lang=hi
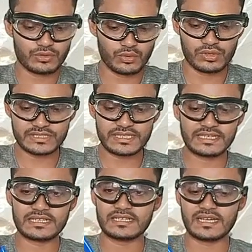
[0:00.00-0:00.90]
टूल्स
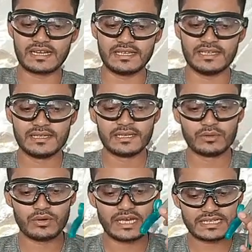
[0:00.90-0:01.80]
है कटर है
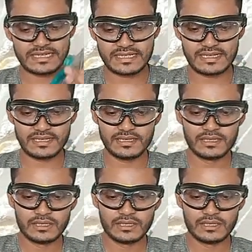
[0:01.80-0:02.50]
वायर कटर है